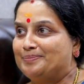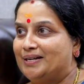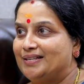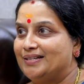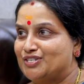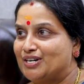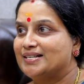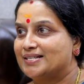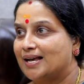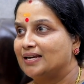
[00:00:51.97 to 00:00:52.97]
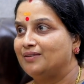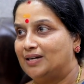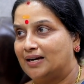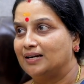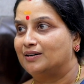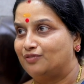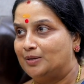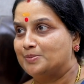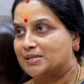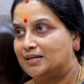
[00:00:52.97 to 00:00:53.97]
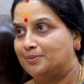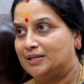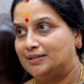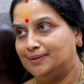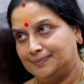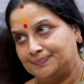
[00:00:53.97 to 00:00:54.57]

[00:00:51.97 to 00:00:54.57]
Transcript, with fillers: మాది శ్రీ సాయి వినాయక ఫిలిమ్స్ అని మాది